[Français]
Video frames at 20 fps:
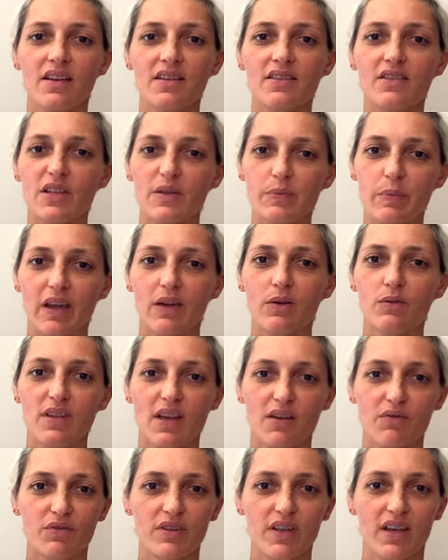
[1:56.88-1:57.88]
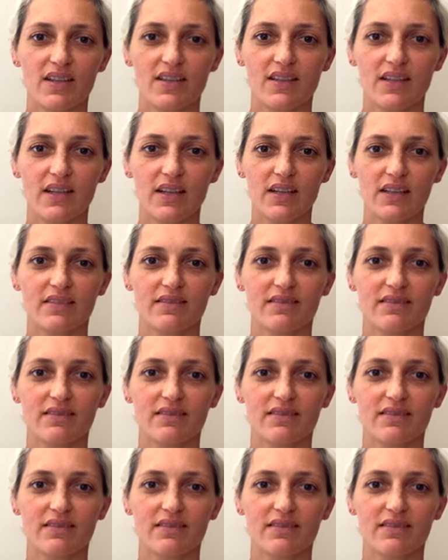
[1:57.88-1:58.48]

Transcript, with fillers: J'espère que ça vous a aidé.